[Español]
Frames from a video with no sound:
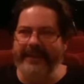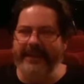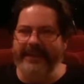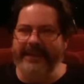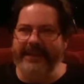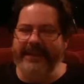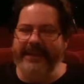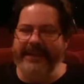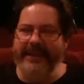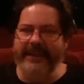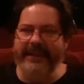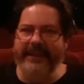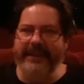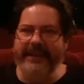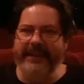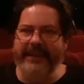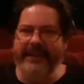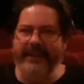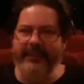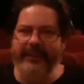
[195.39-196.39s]
Y
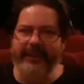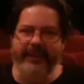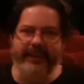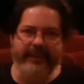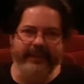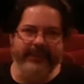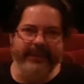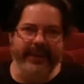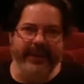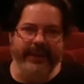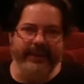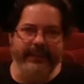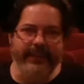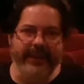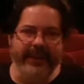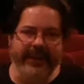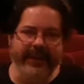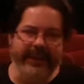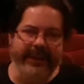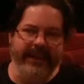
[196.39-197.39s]
eh, bueno, ya como
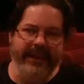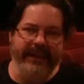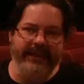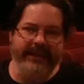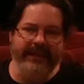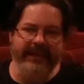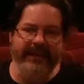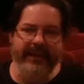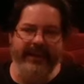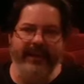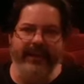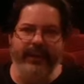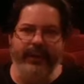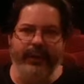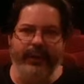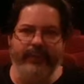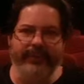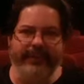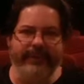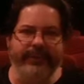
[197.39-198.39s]
les dije antes,
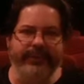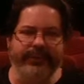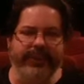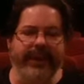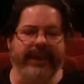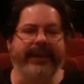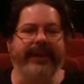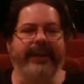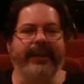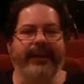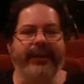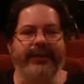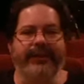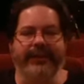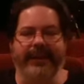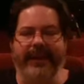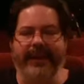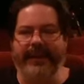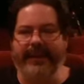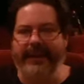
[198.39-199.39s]
nos vamos a
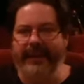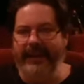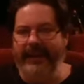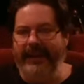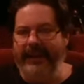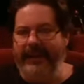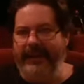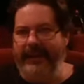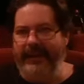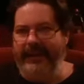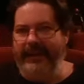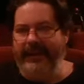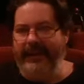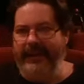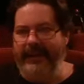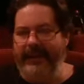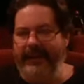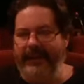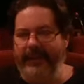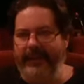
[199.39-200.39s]
reencontrar
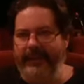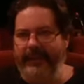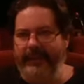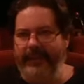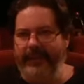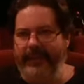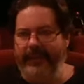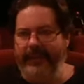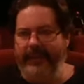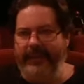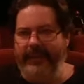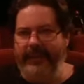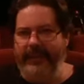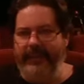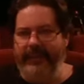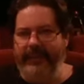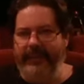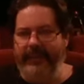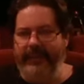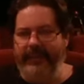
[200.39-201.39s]
eh,
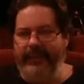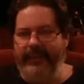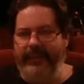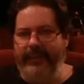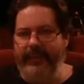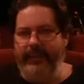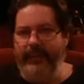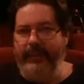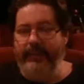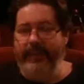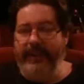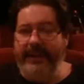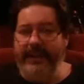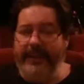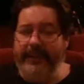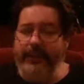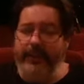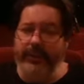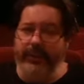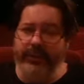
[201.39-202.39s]
en, lo
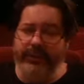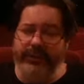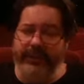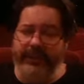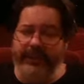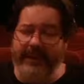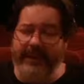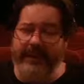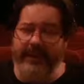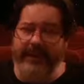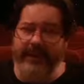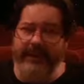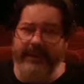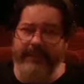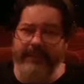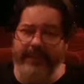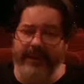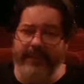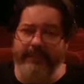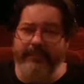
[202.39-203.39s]
inmediato. No sé,
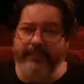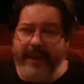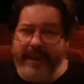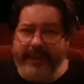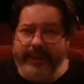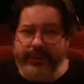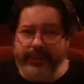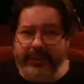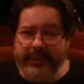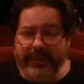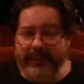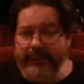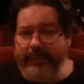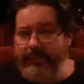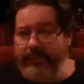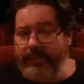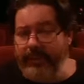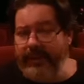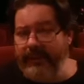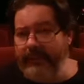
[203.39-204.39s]
en, en, marzo tenemos
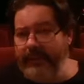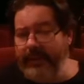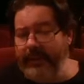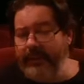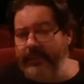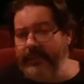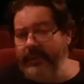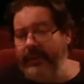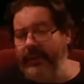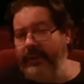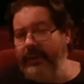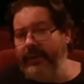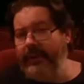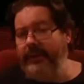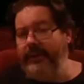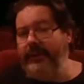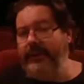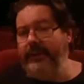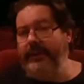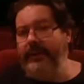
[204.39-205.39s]
programado
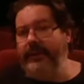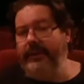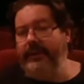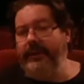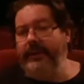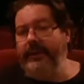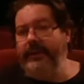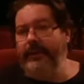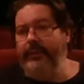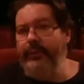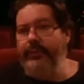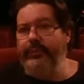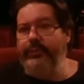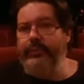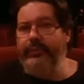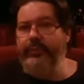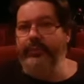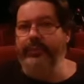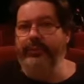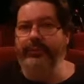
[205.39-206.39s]
eh,
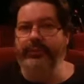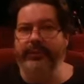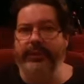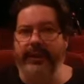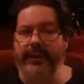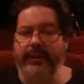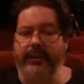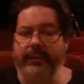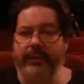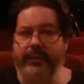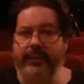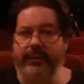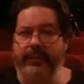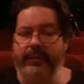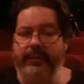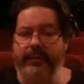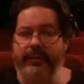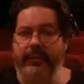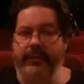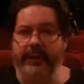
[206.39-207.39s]
un,
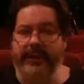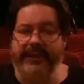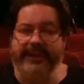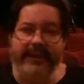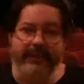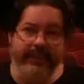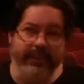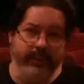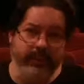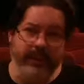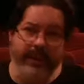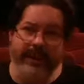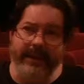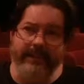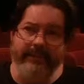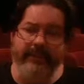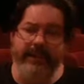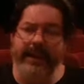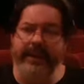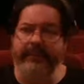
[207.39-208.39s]
ciclo que es habitual
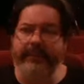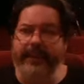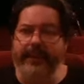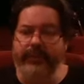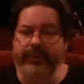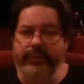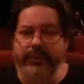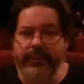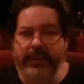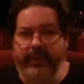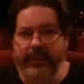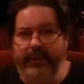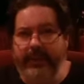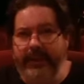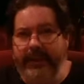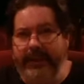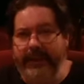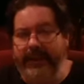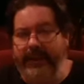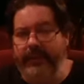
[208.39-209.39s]
en Malva, que es un ciclo
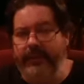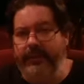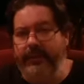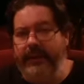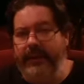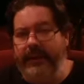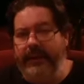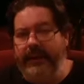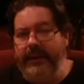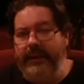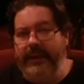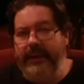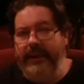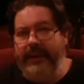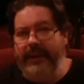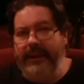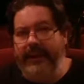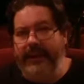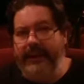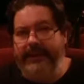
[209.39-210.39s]
dedicado
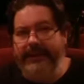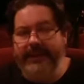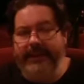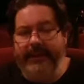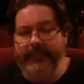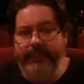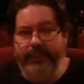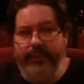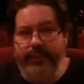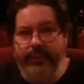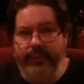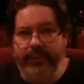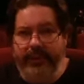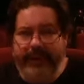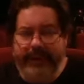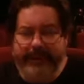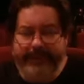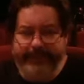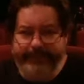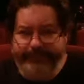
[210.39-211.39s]
al, cine
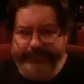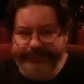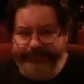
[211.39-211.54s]
portugués.